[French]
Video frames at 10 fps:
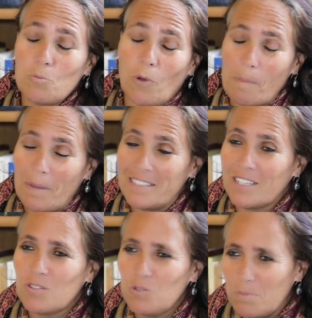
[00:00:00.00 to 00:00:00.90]
Je ne pourrais pas
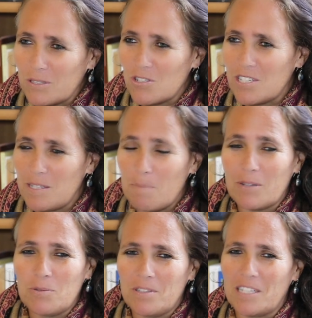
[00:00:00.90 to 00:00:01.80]
dire toutes parce que je ne les ai
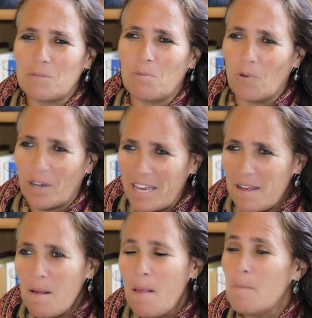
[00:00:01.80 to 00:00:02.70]
pas toutes
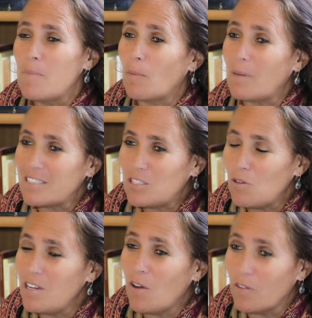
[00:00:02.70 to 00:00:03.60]
explorées, mais en
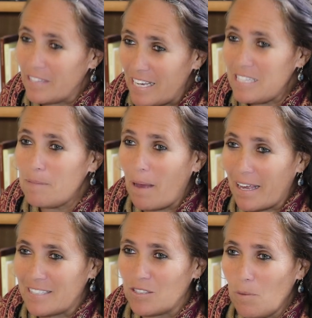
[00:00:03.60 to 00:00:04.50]
particulier en Inde,
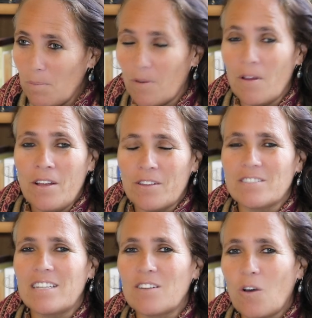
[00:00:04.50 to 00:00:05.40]
par exemple, dans
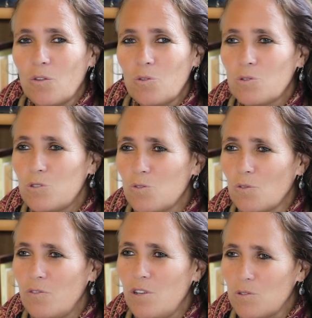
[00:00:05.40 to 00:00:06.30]
cette grande
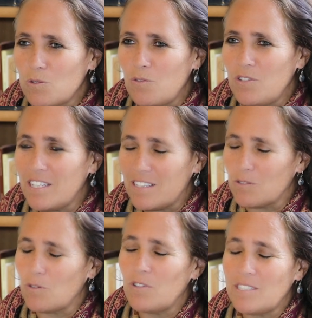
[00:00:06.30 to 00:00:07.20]
notion philosophique et
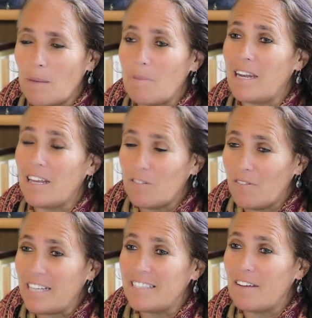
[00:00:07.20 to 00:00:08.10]
théosophique qui s'appelle
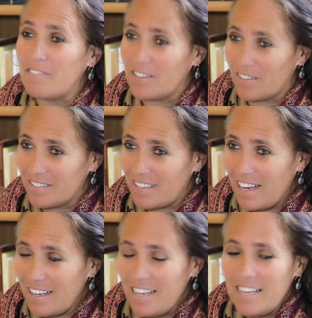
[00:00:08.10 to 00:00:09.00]
l'Advaita Vedanta,